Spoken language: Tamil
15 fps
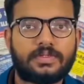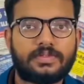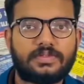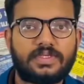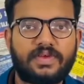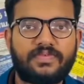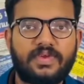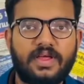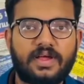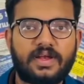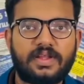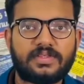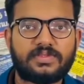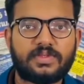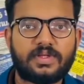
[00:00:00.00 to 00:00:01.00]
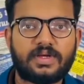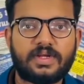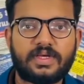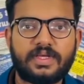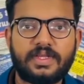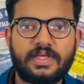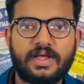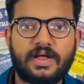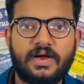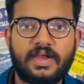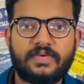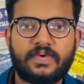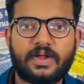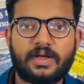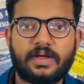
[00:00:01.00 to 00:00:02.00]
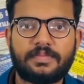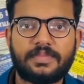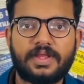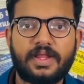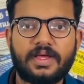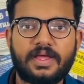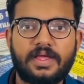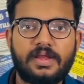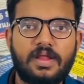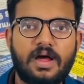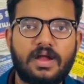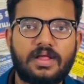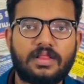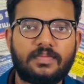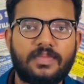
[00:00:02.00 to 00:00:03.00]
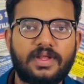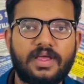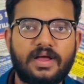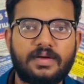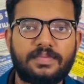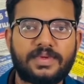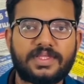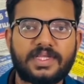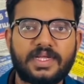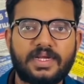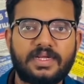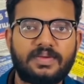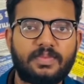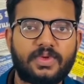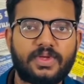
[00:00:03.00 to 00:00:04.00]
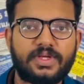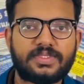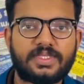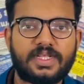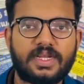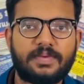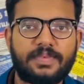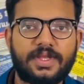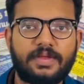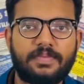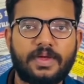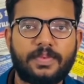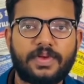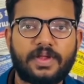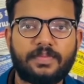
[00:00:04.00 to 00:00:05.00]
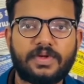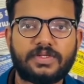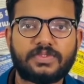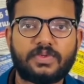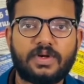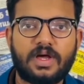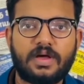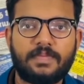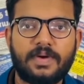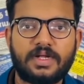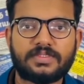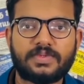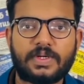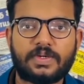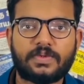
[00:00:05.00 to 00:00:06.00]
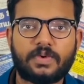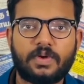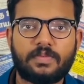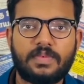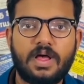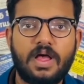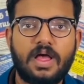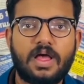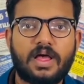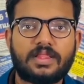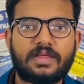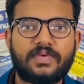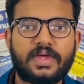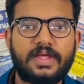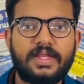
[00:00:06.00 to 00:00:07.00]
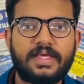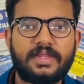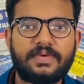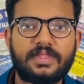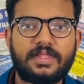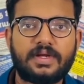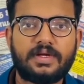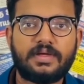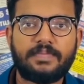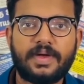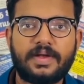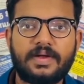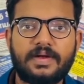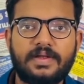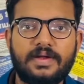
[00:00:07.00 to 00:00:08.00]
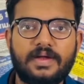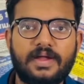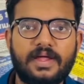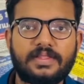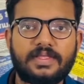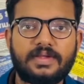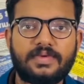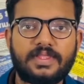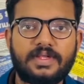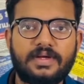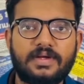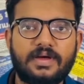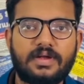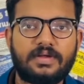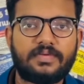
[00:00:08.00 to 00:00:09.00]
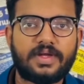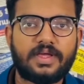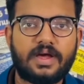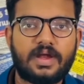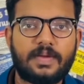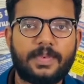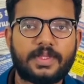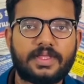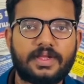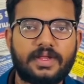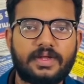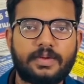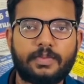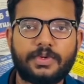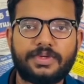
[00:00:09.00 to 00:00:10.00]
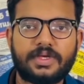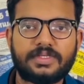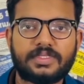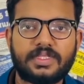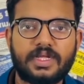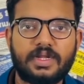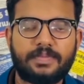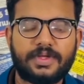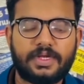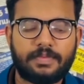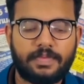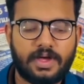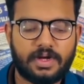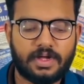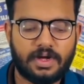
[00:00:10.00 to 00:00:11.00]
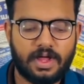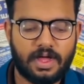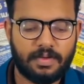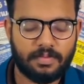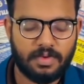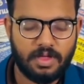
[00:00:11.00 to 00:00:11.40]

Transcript: ஜெஃப்னா கிளர் சொந்தங்களுக்கு இனிய காலை வணக்கம் இலங்கையில் நாலாம் பலியாகும் பத்திரிகைகளின் முக்கிய செய்திகளை பற்றி பேப்பர் டைம் நிகழ்ச்சியூடாக பார்த்து வருகின்றோம் அந்த வகையில் இருபத்தி ரெண்டு பன்னெண்டு ரெண்டாயிரத்தி இருபத்தி ரெண்டு அன்று வெளியான பத்திரிகைகளின் முக்கிய செய்திகளை பற்றி பார்க்கலாம்